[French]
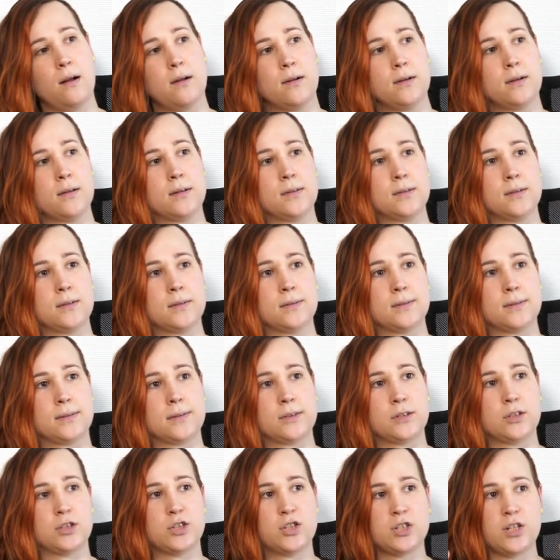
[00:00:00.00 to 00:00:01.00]
Euh,
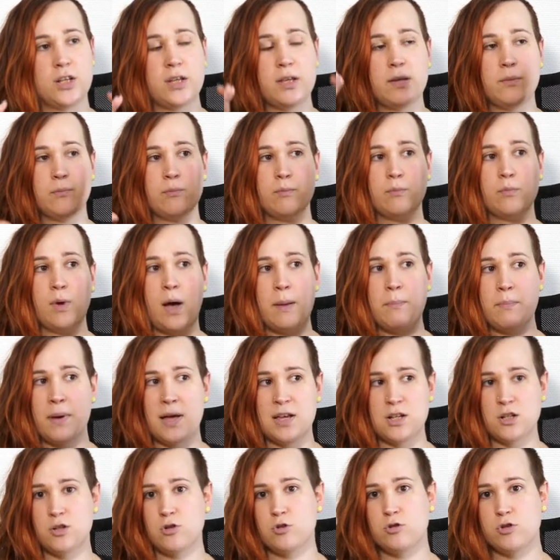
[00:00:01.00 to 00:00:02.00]
j'ai ma
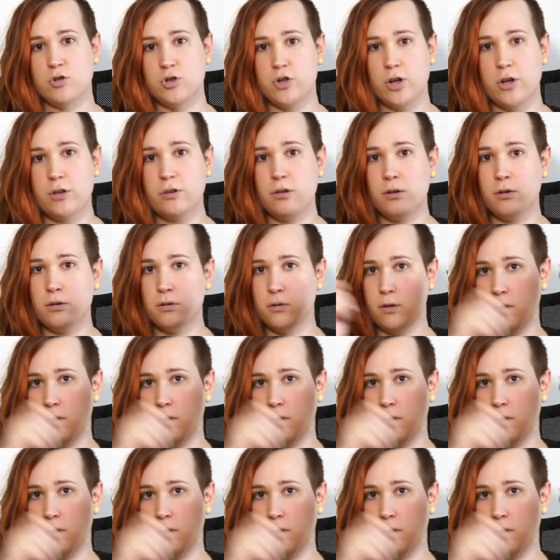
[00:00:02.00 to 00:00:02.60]
page Notion